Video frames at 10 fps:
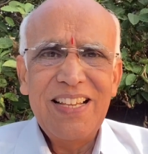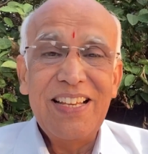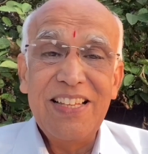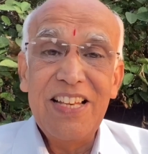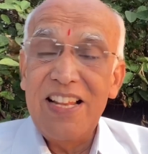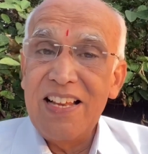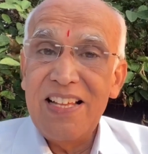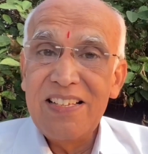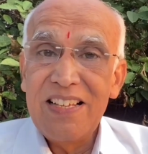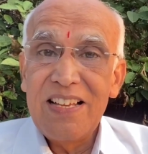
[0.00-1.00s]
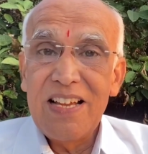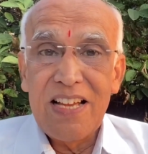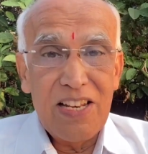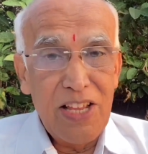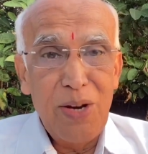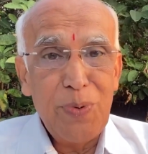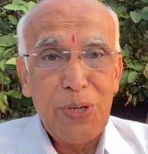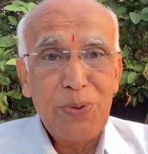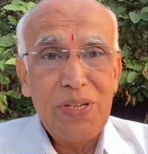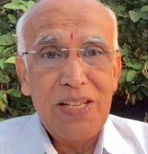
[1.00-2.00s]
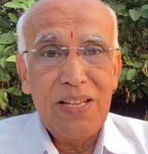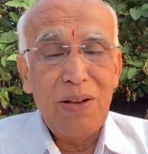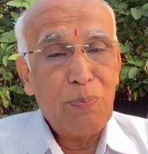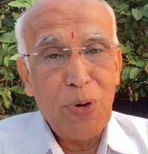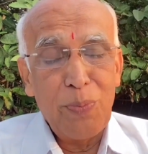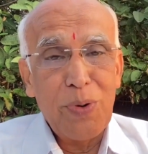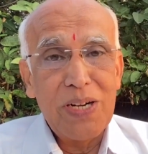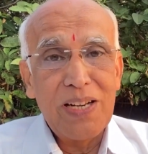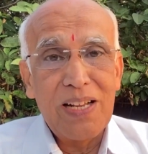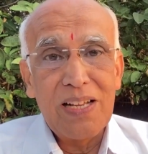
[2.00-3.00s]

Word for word: లేదు నాన్న నేను పట్టుకుంటే పొరపాటున